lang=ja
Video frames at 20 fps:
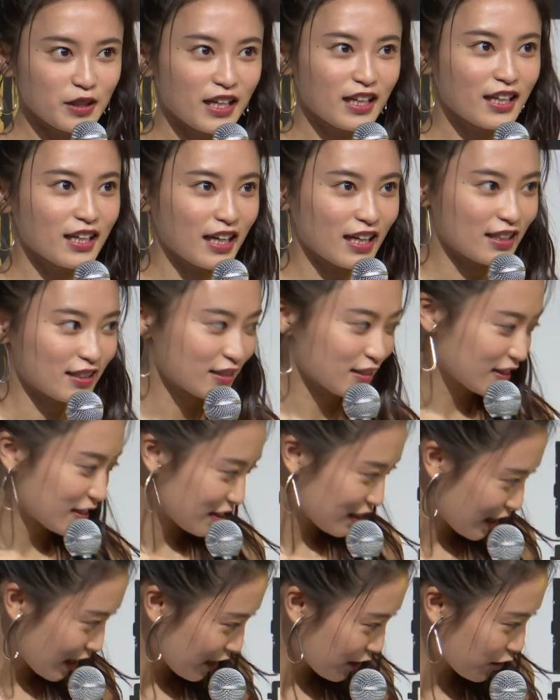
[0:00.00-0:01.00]
年間
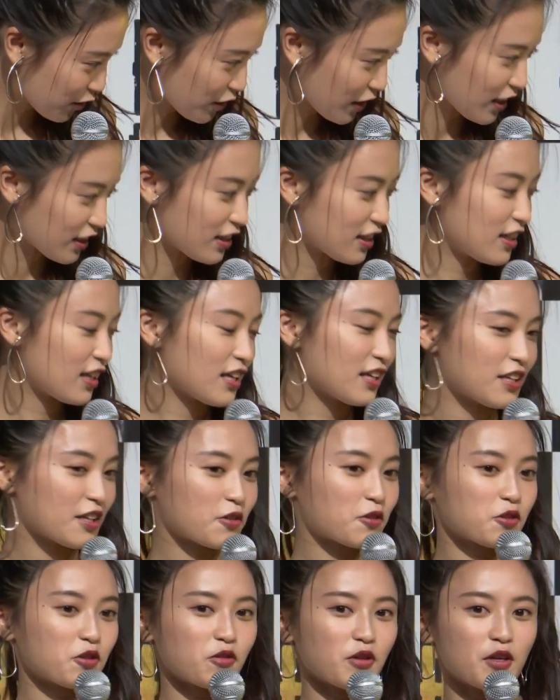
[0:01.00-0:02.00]
芸能界ででき
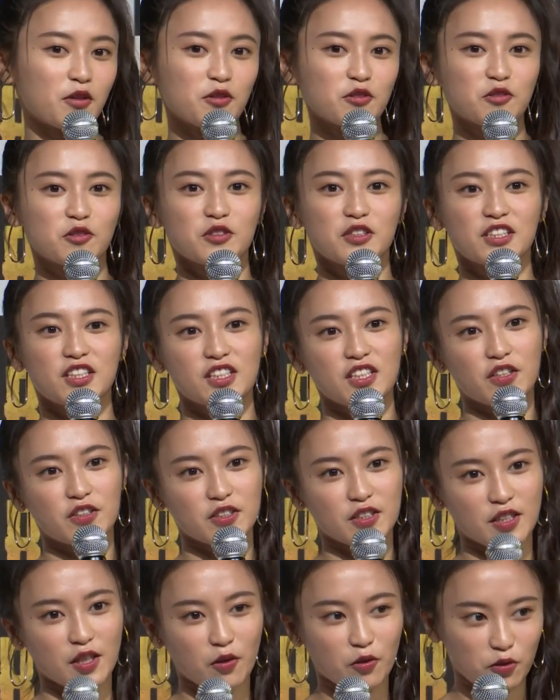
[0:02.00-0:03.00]
たことは本当に幸
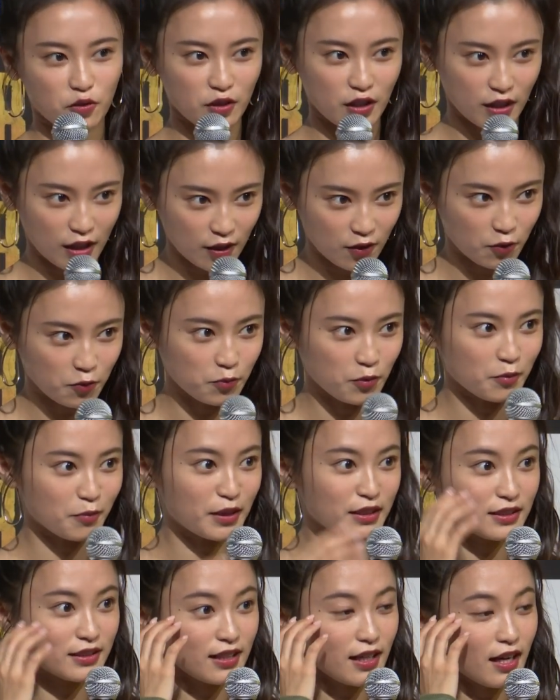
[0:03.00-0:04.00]
せなことだなと思い
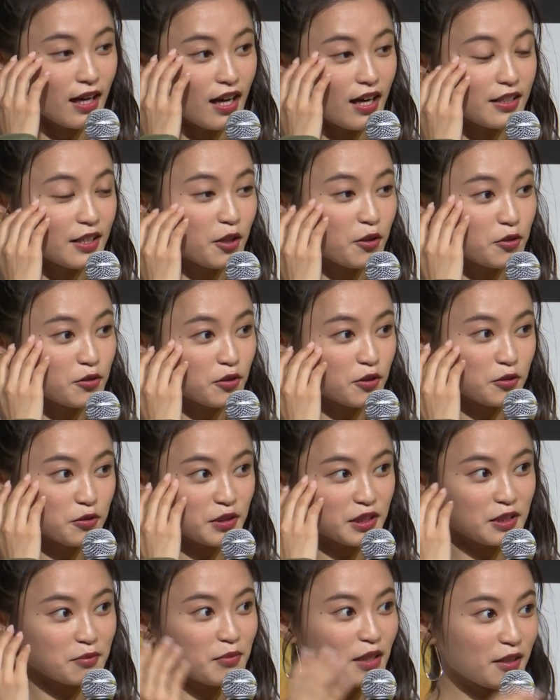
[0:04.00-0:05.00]
ますでこの
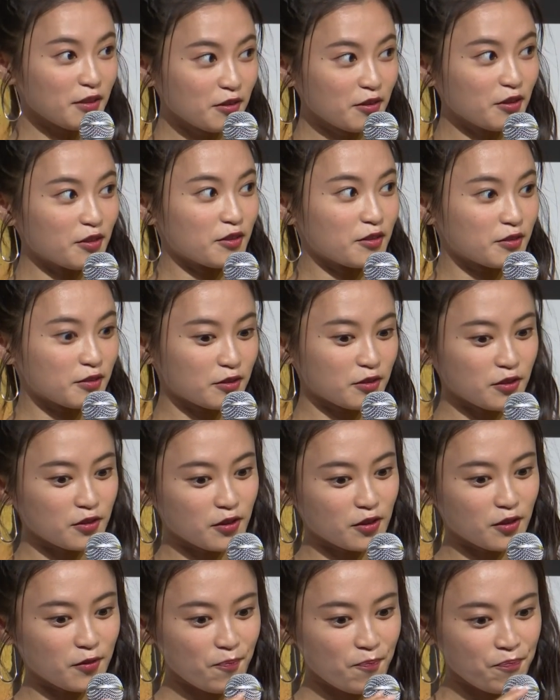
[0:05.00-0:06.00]
節目のそ
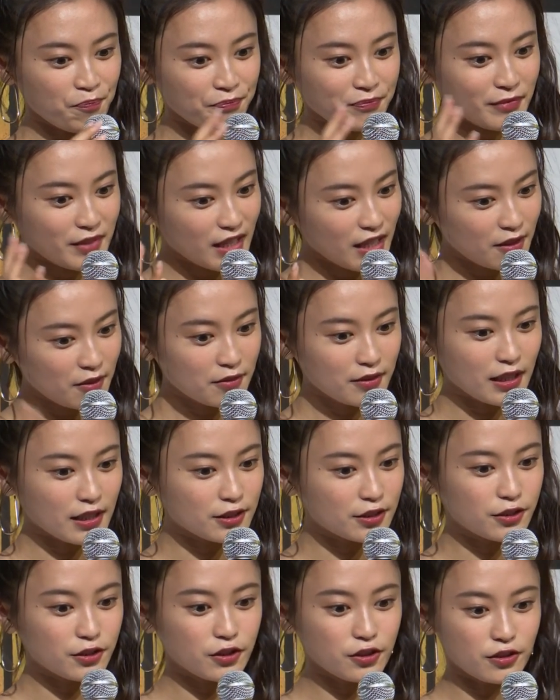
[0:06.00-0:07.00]
の芸能界
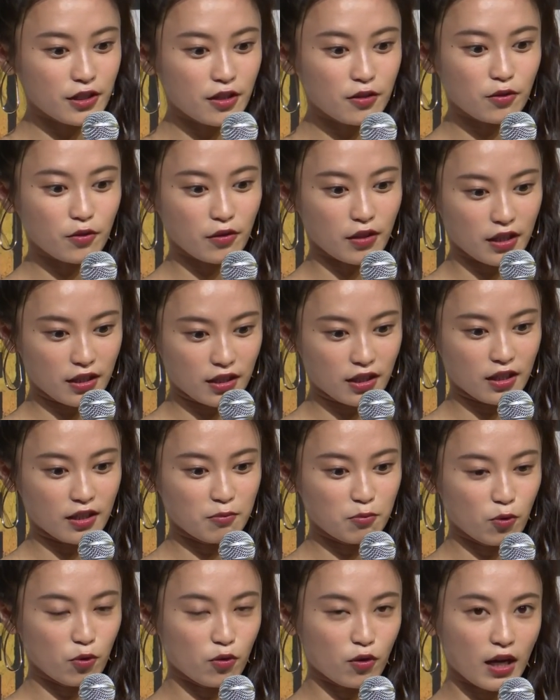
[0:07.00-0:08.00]
10周年の時
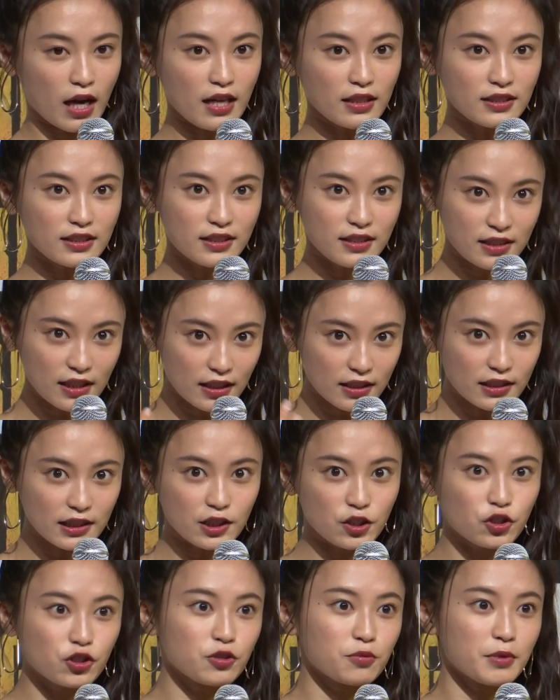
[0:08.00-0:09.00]
にもう完全
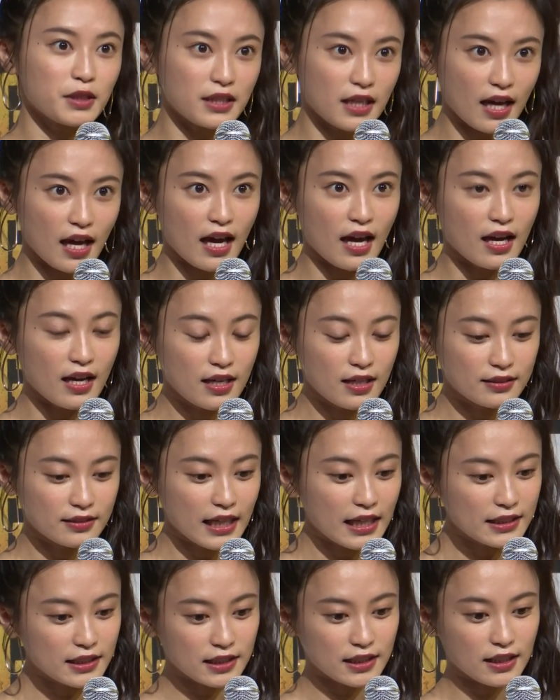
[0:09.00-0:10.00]
に趣味で
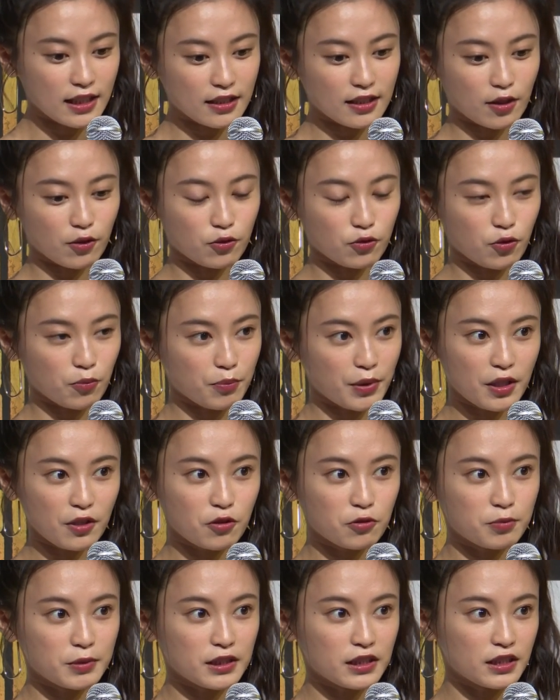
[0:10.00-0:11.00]
大好きだったこの
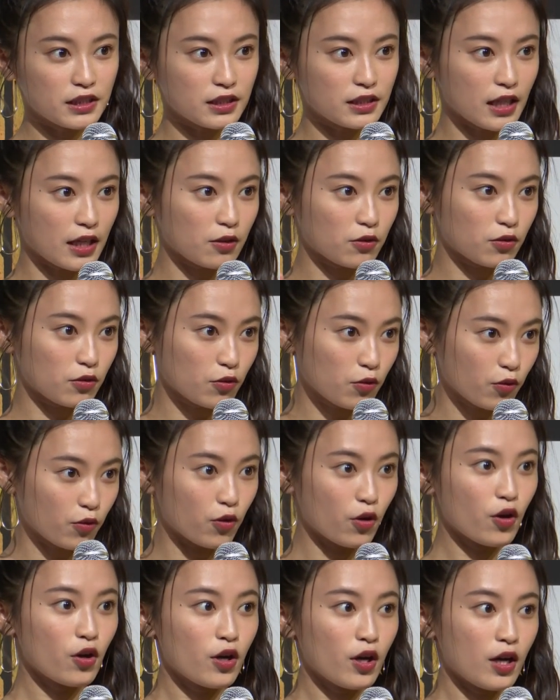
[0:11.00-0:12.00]
PUBG さんと